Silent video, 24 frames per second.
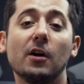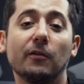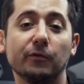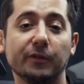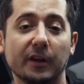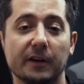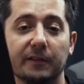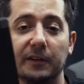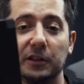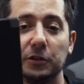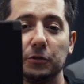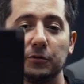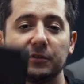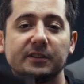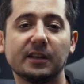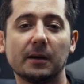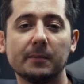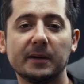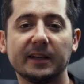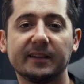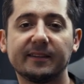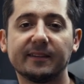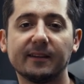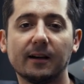vous avez juste à
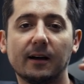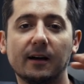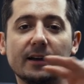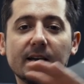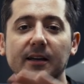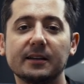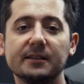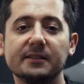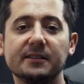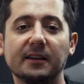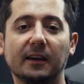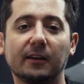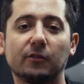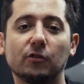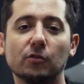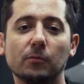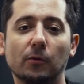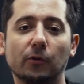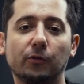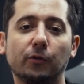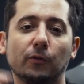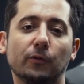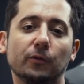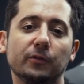mettre ça
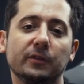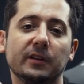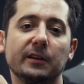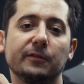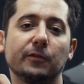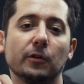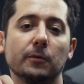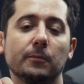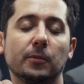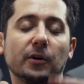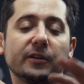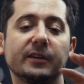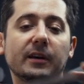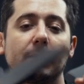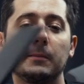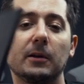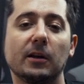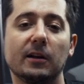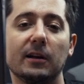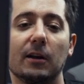directement sur votre téléphone portable.